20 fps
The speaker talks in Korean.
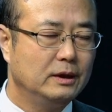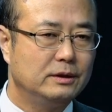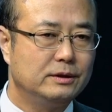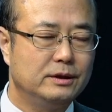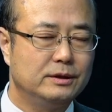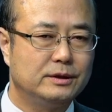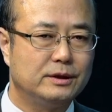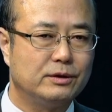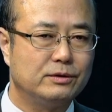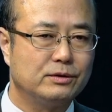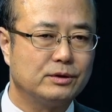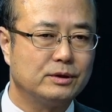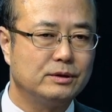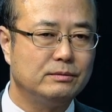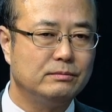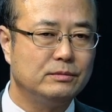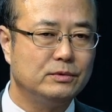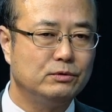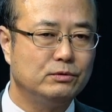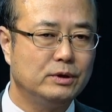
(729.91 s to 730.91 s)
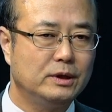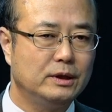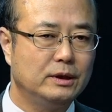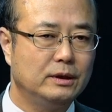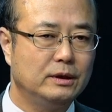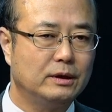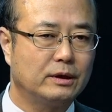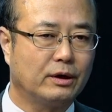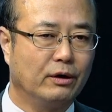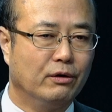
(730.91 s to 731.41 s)
실제로 지금
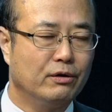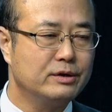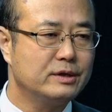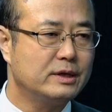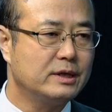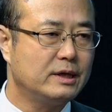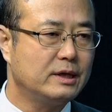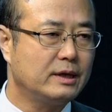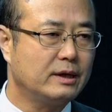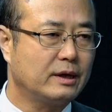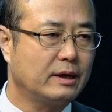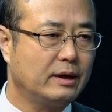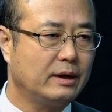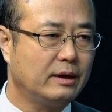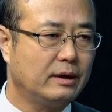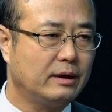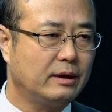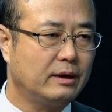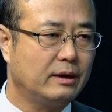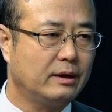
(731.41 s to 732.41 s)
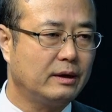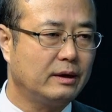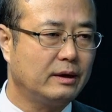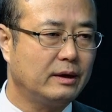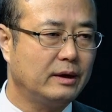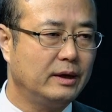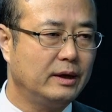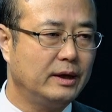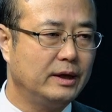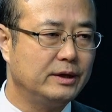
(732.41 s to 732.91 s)
우리
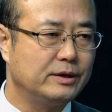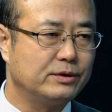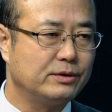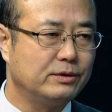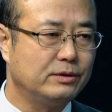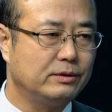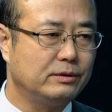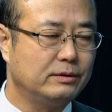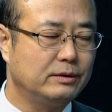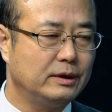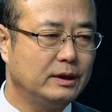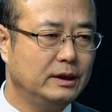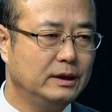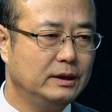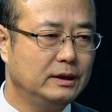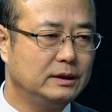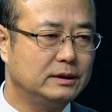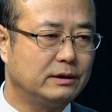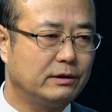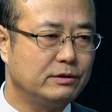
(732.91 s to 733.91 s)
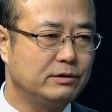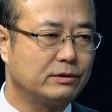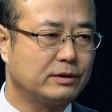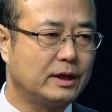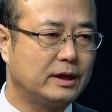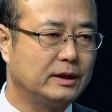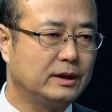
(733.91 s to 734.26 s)
경제계에서 이 사회적